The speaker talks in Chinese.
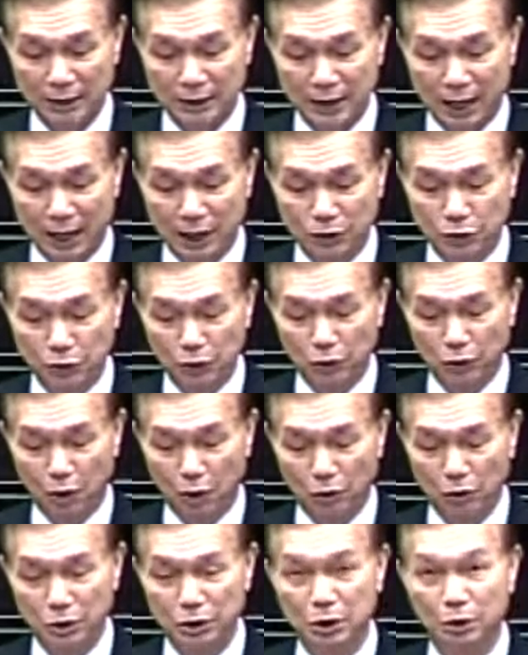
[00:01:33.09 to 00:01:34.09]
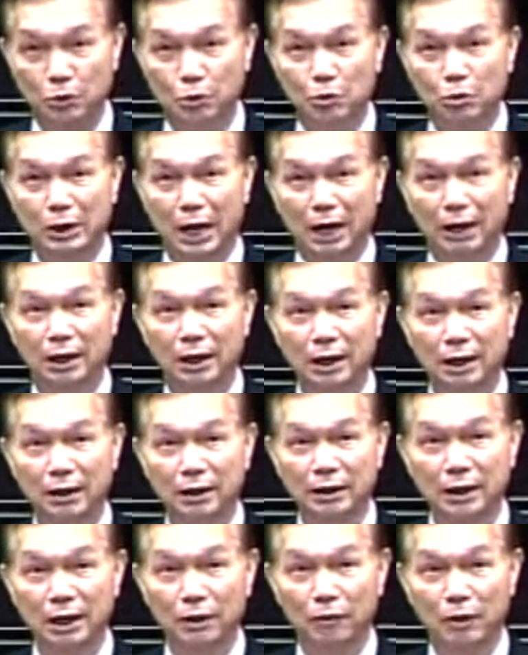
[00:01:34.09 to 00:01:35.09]
加剧空气污染，
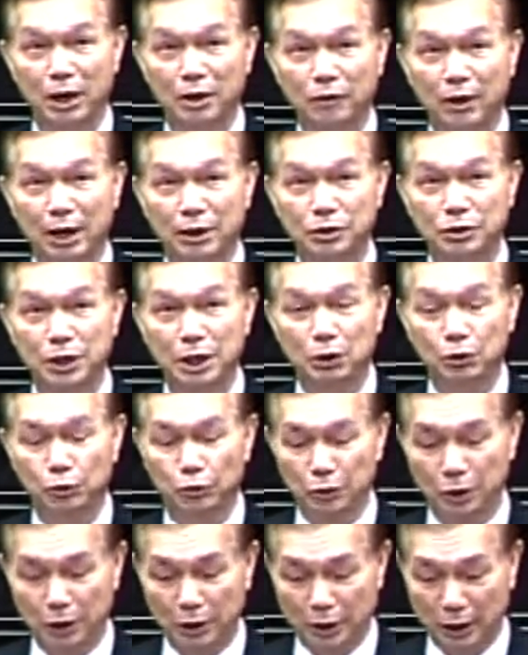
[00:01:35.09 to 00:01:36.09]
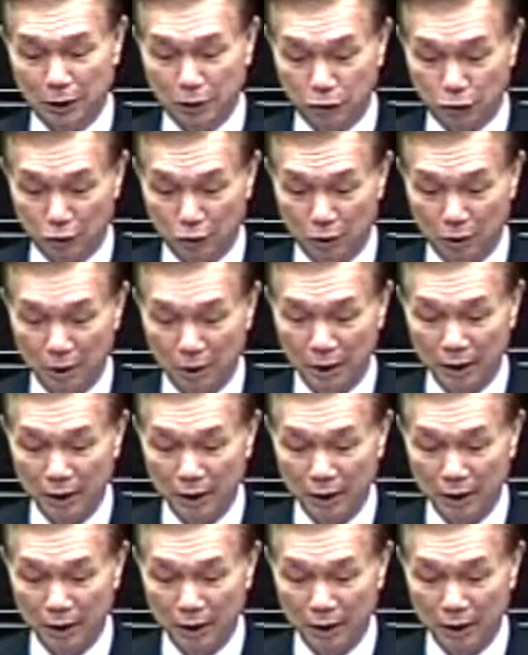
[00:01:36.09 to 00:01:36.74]
也违反京都议定书。